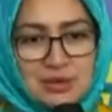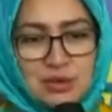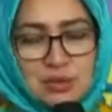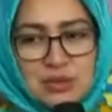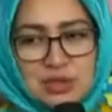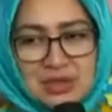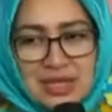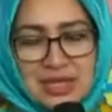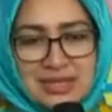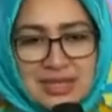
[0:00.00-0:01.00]
untuk
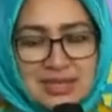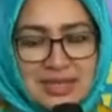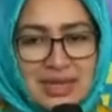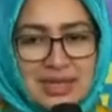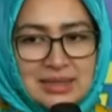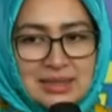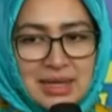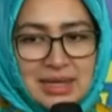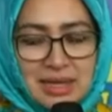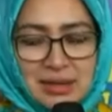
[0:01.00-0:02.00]
mensosialisasikan
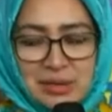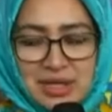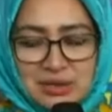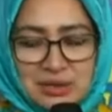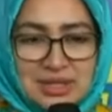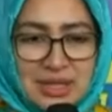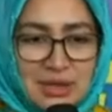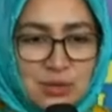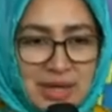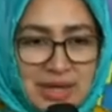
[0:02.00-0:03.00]
dan alhamdulillah sudah
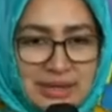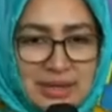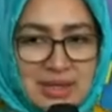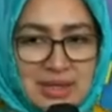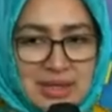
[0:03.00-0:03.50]
saya lakukan.